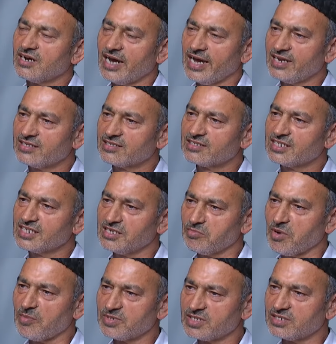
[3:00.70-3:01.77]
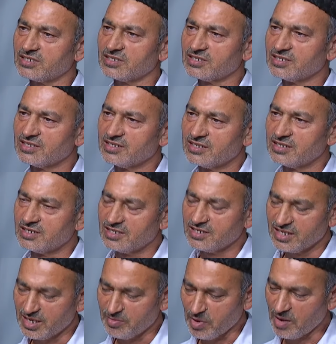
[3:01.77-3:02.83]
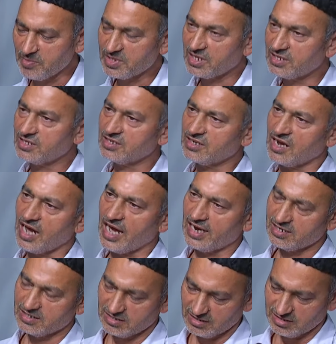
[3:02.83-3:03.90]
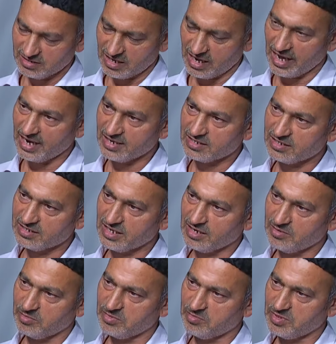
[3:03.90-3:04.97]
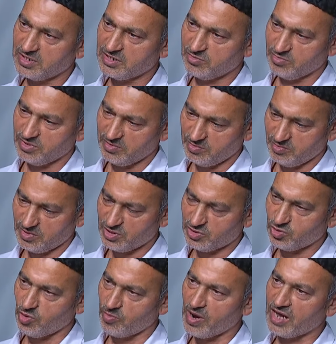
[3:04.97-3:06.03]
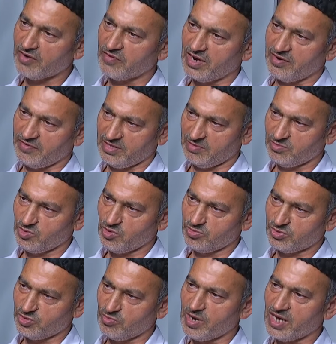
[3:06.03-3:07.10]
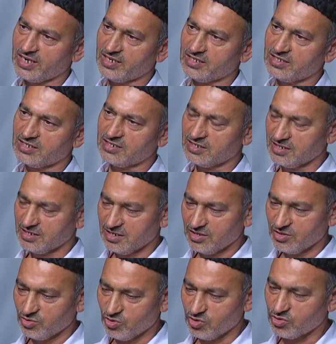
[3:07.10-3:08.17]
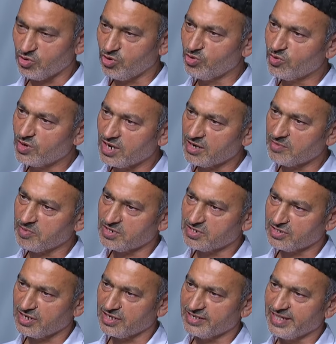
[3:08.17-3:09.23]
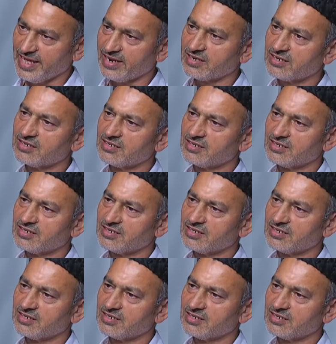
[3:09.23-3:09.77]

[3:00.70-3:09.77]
ailesinin imamıdır. İmam nedir? Halkı arasından bir, bir, bir çoban var efendim. O çoban nedir? O koyunların peşinden gider.